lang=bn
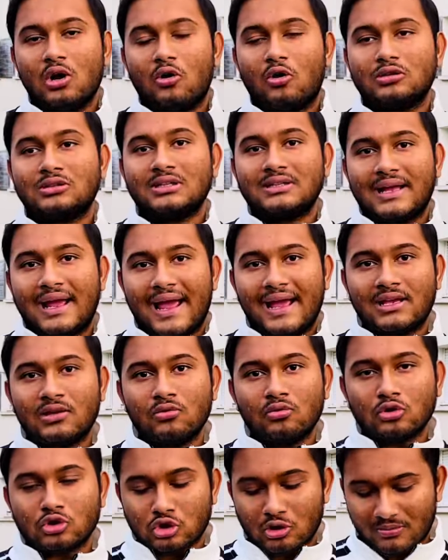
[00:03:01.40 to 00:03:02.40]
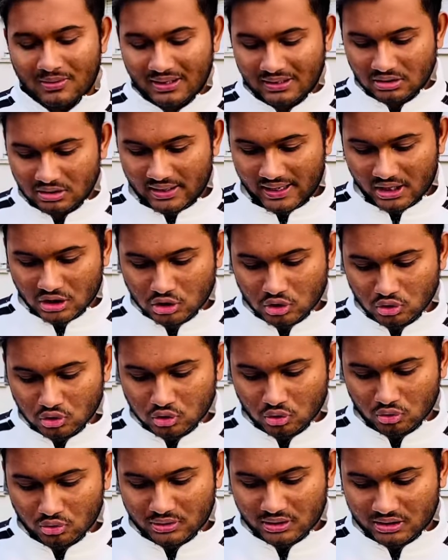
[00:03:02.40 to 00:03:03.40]
অর্থাৎ এক ইউরো সমান একশো
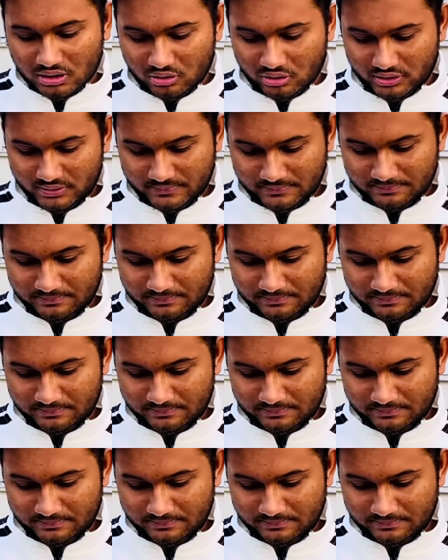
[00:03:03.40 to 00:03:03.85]
ষোলো টাকা হয়